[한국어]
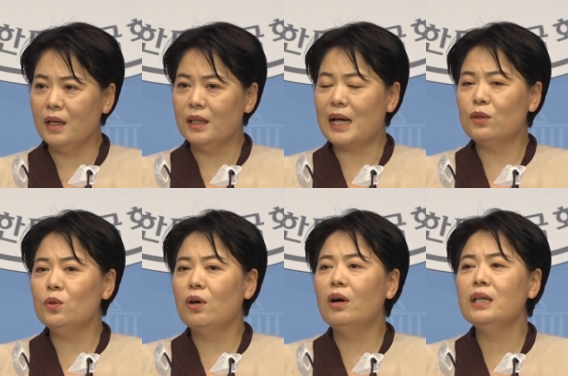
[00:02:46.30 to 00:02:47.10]
나도
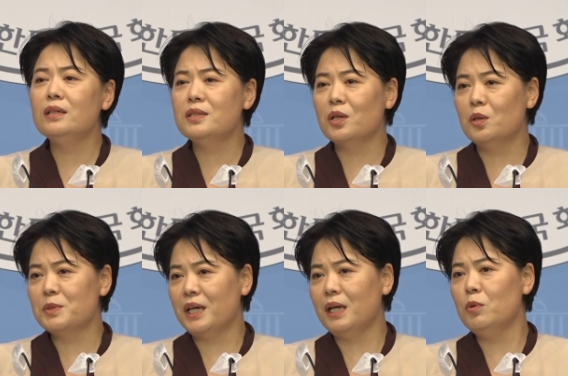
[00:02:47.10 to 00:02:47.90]
너희들처럼
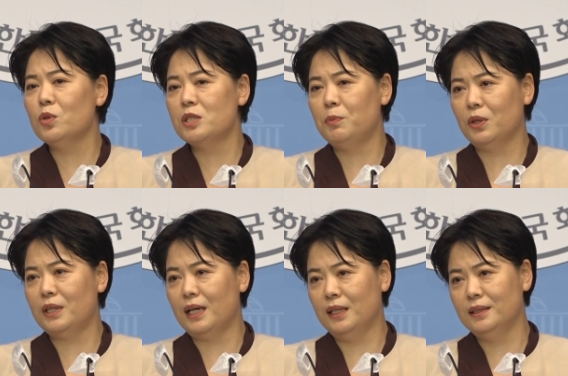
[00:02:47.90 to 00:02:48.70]
살아보고
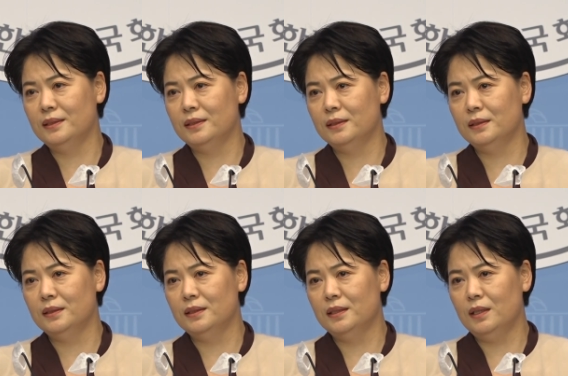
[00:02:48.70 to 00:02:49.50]
싶었다.
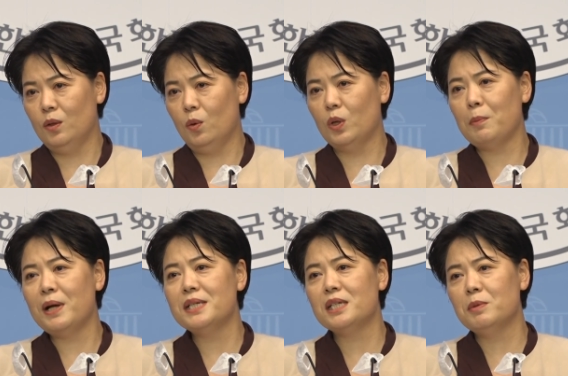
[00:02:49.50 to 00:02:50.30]
올해
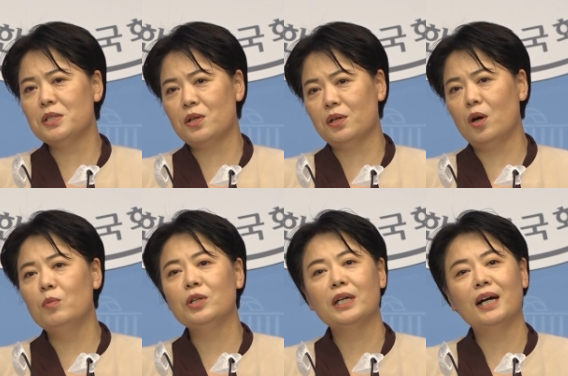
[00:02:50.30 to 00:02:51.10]
80인 저희
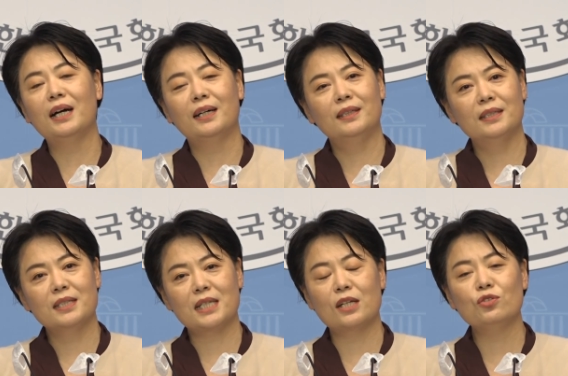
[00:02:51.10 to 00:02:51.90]
어머니가
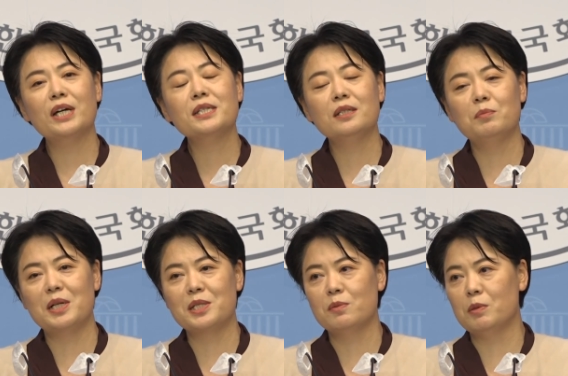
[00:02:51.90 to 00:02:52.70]
자주 하시는
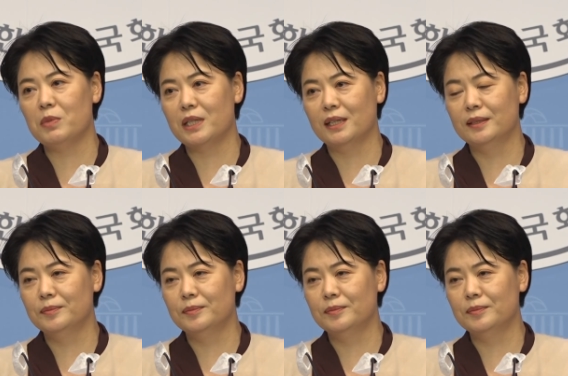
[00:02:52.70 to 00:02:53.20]
말씀입니다.